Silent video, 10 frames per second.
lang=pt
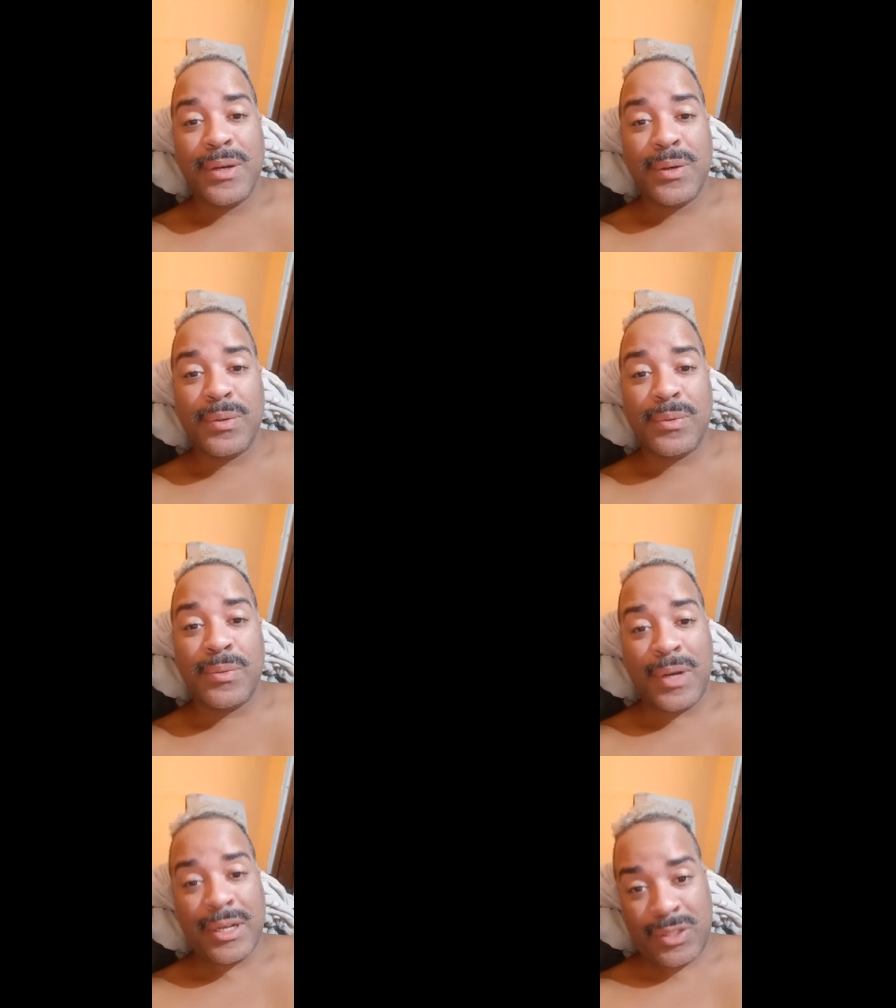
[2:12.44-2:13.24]
um
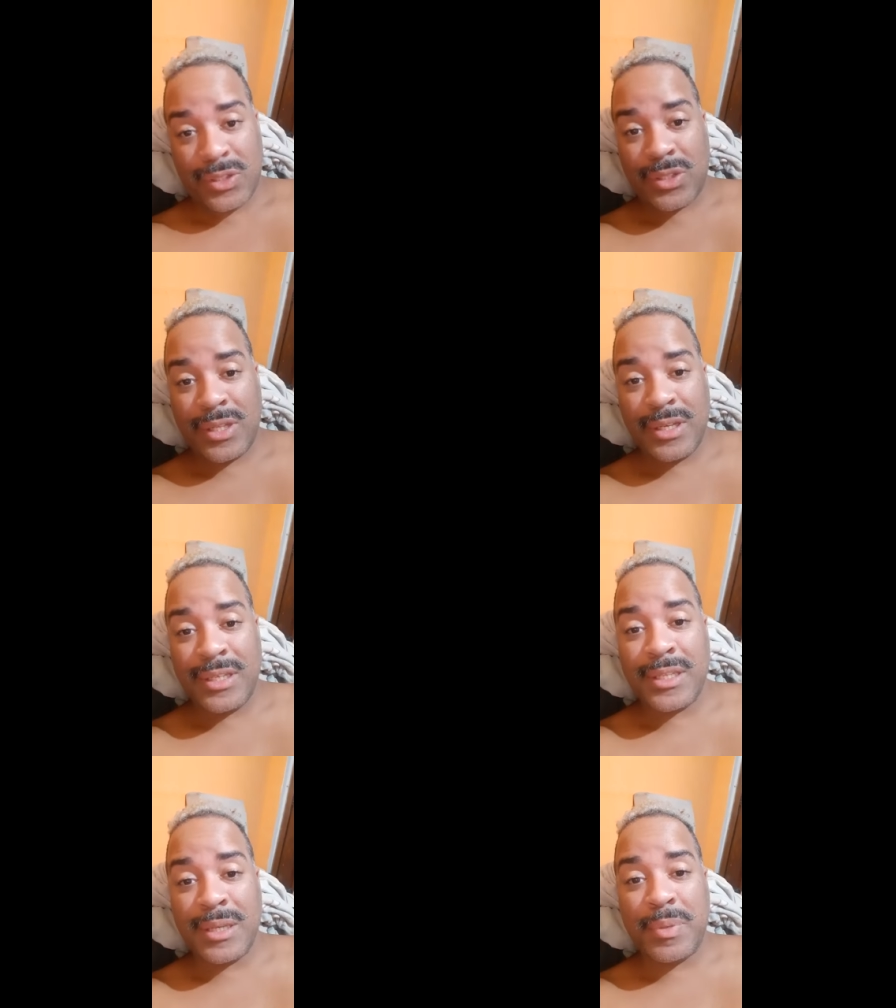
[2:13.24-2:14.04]
artista
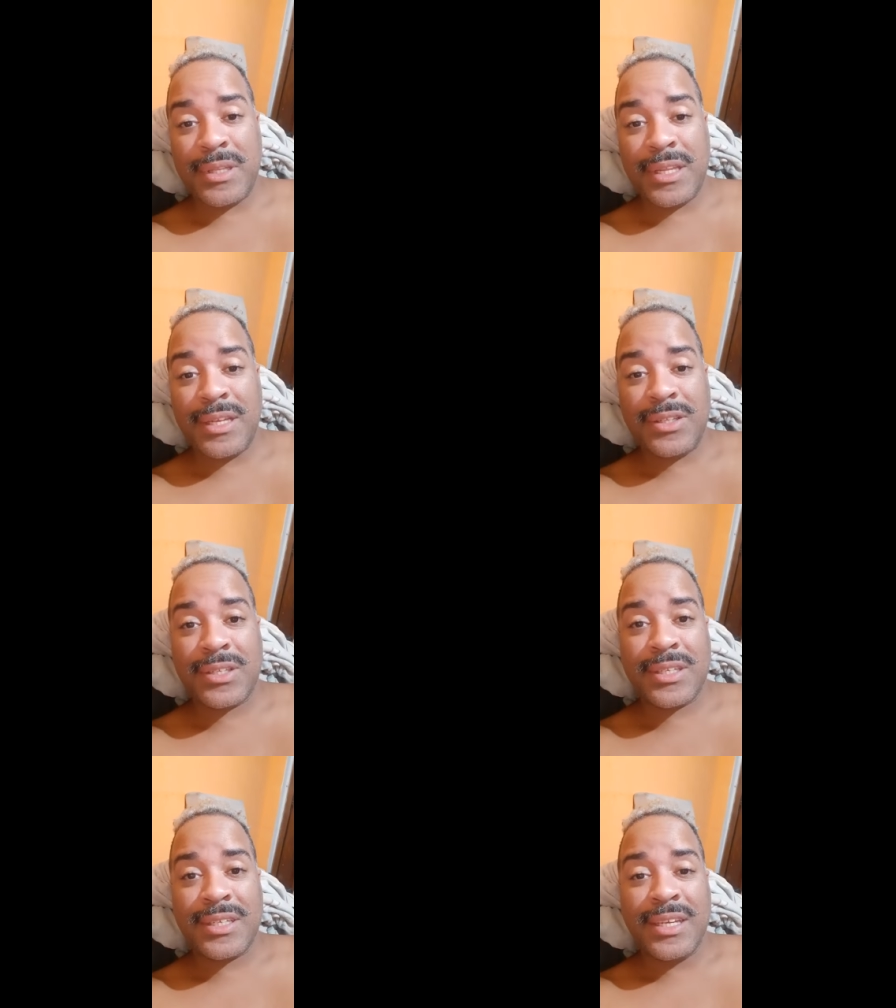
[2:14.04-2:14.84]
independente
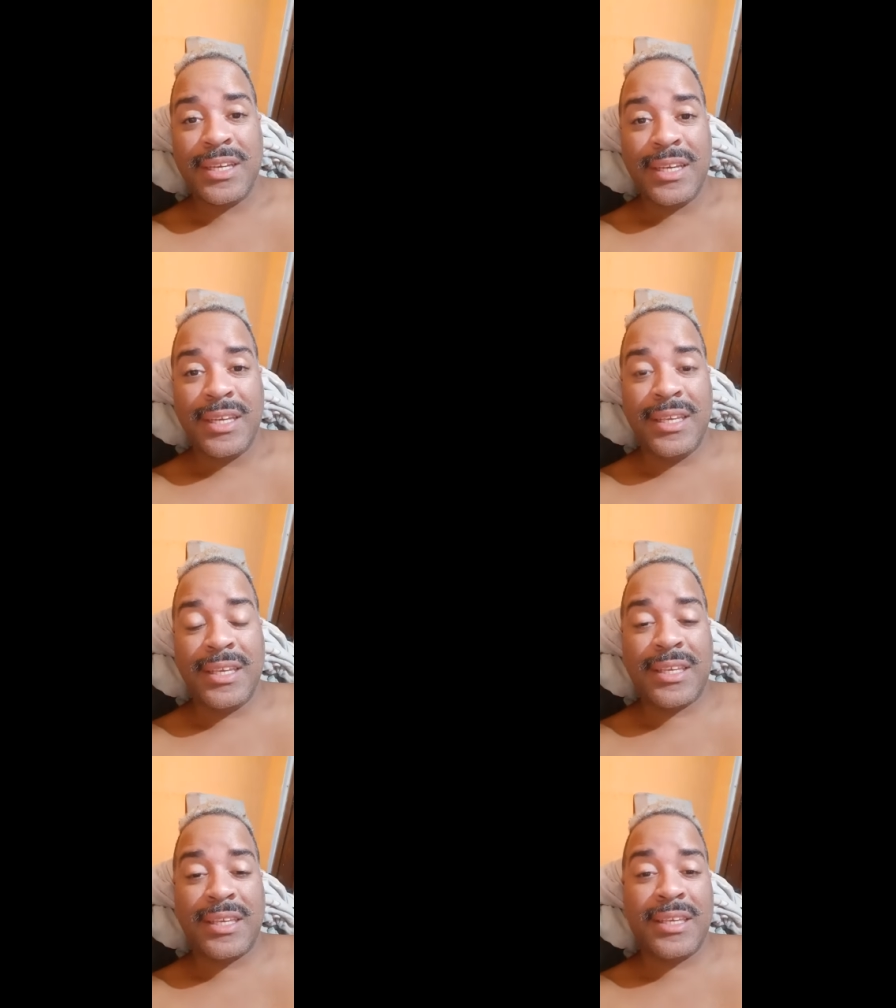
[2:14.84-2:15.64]
e
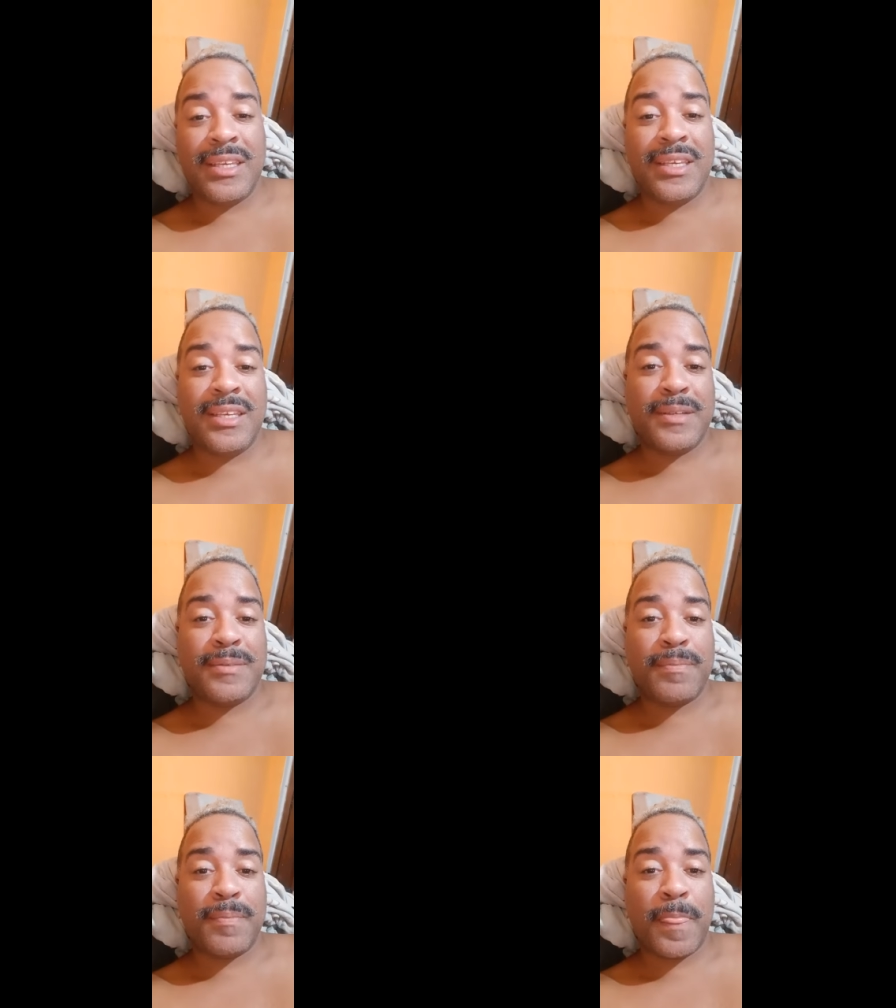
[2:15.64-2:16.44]
que
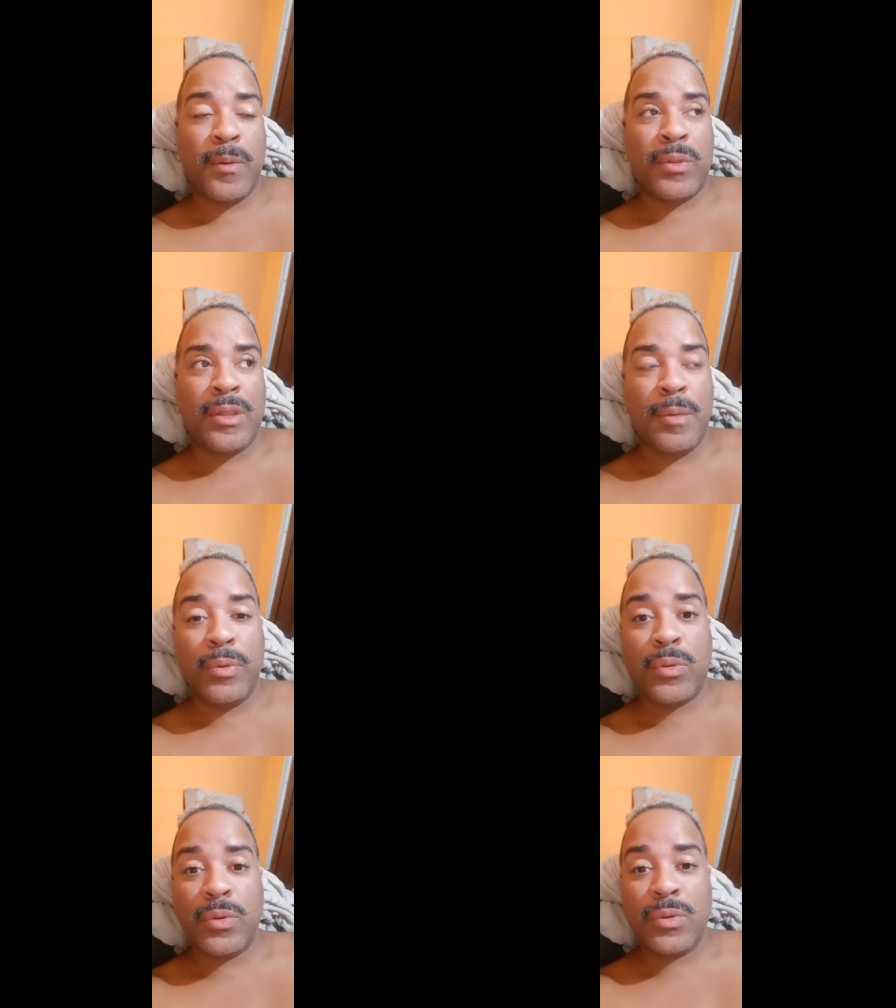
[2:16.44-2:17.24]
o tempo
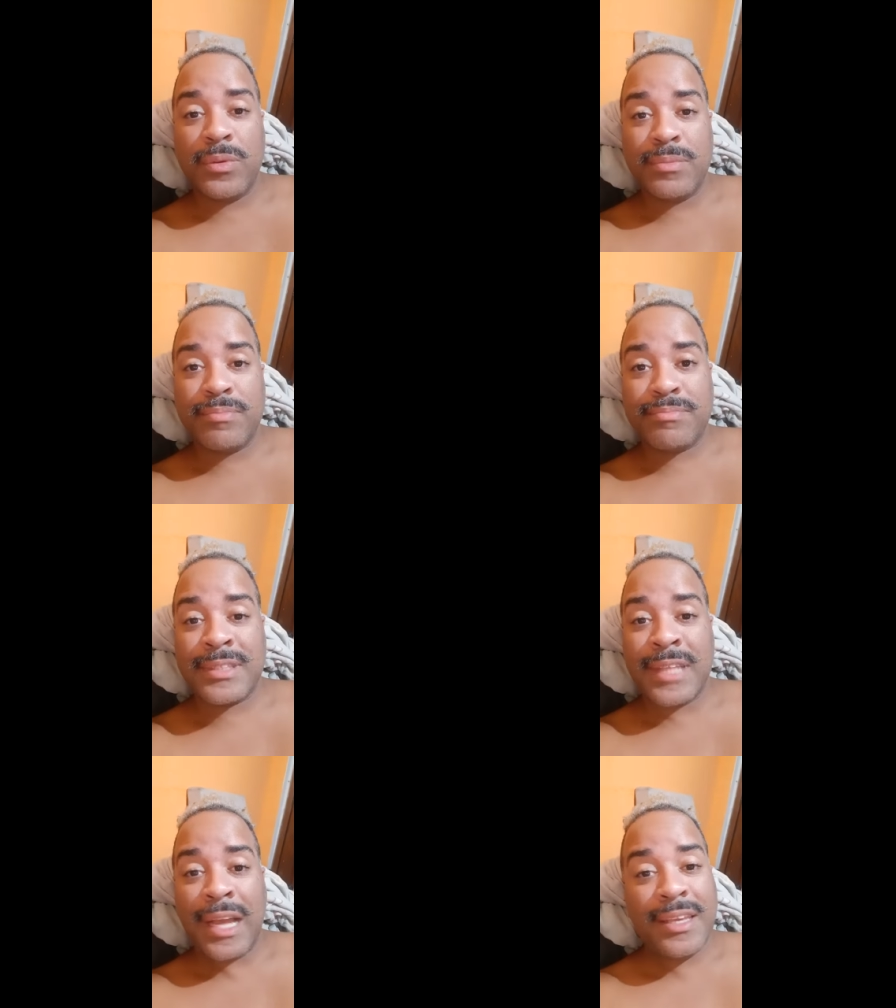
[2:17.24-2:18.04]
todo tá
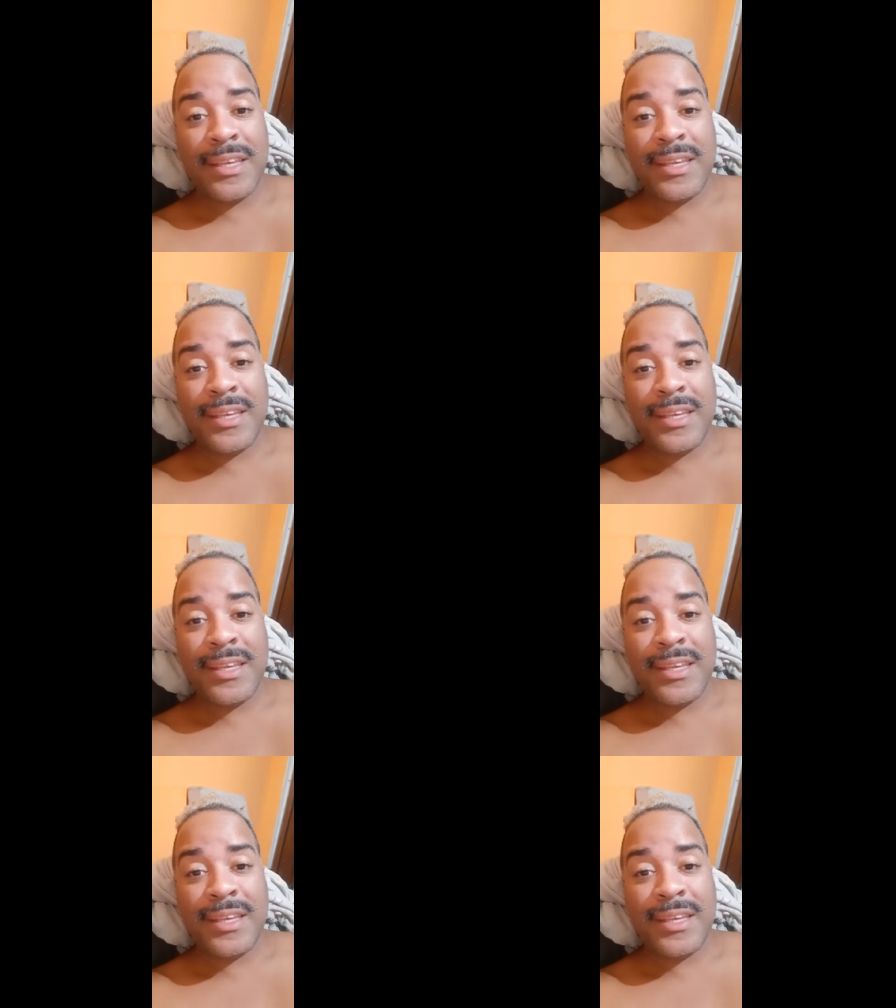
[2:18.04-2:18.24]
aí,